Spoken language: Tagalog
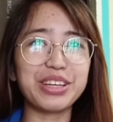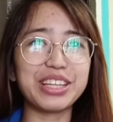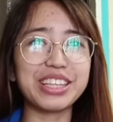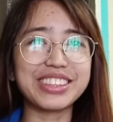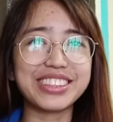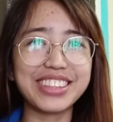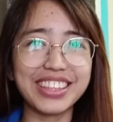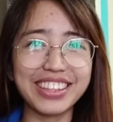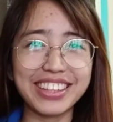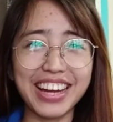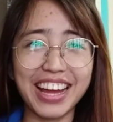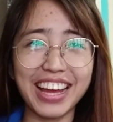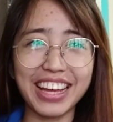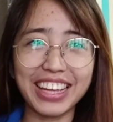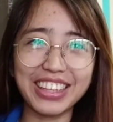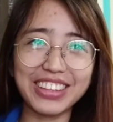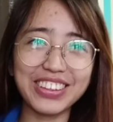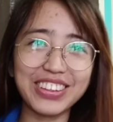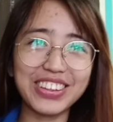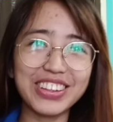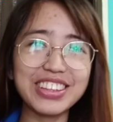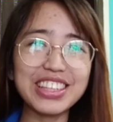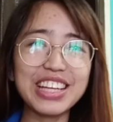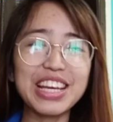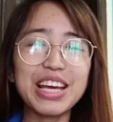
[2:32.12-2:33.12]
video na
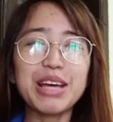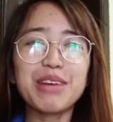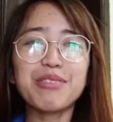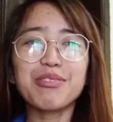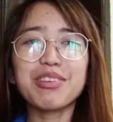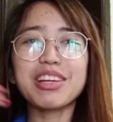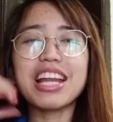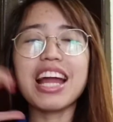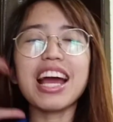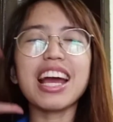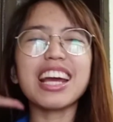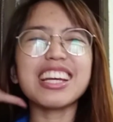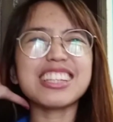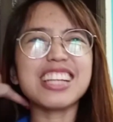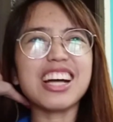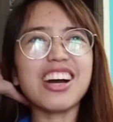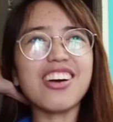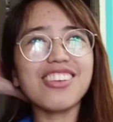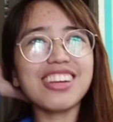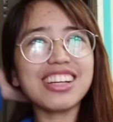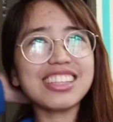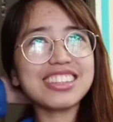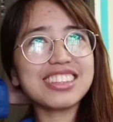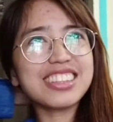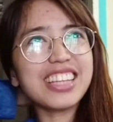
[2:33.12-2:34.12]
yon. Pinakita
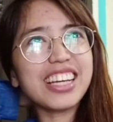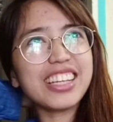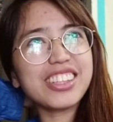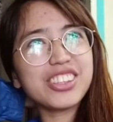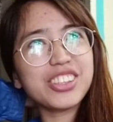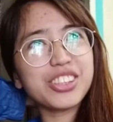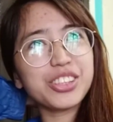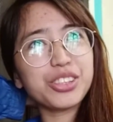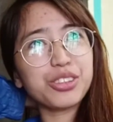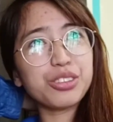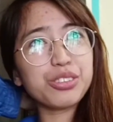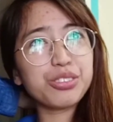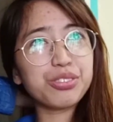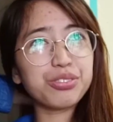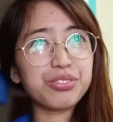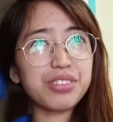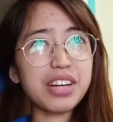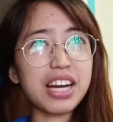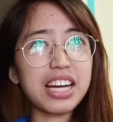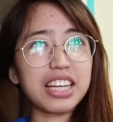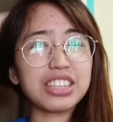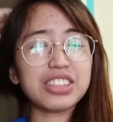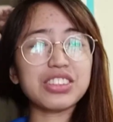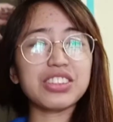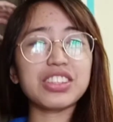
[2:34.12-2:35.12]
ko lang sa inyo yung
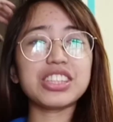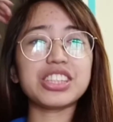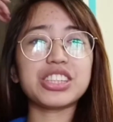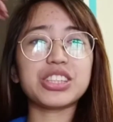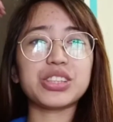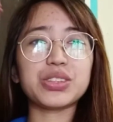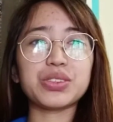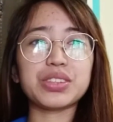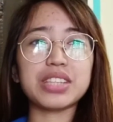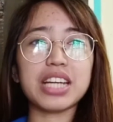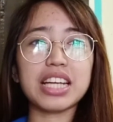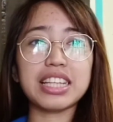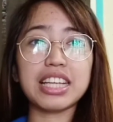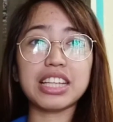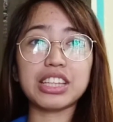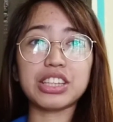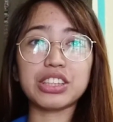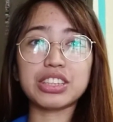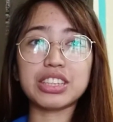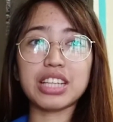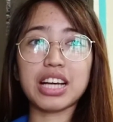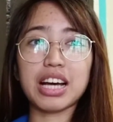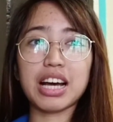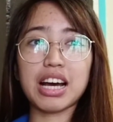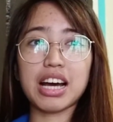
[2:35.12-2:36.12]
fog ng itsura dito
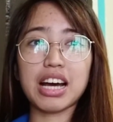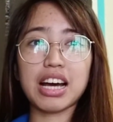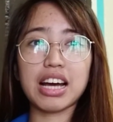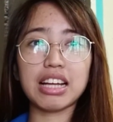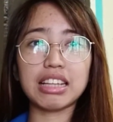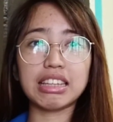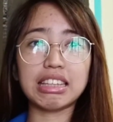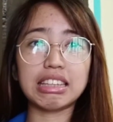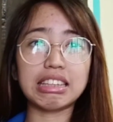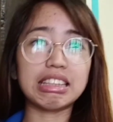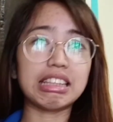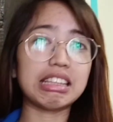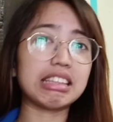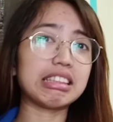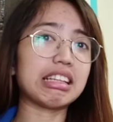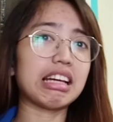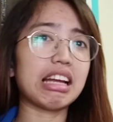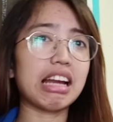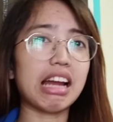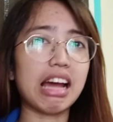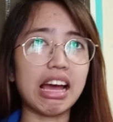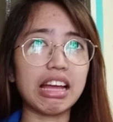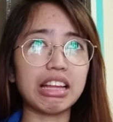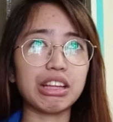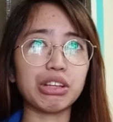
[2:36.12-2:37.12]
sa
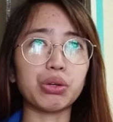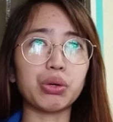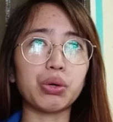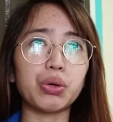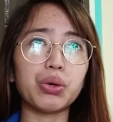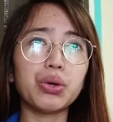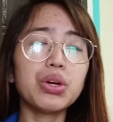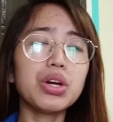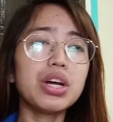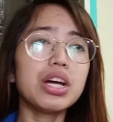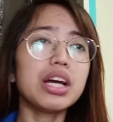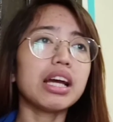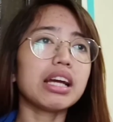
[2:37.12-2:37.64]
tinitirhan ko.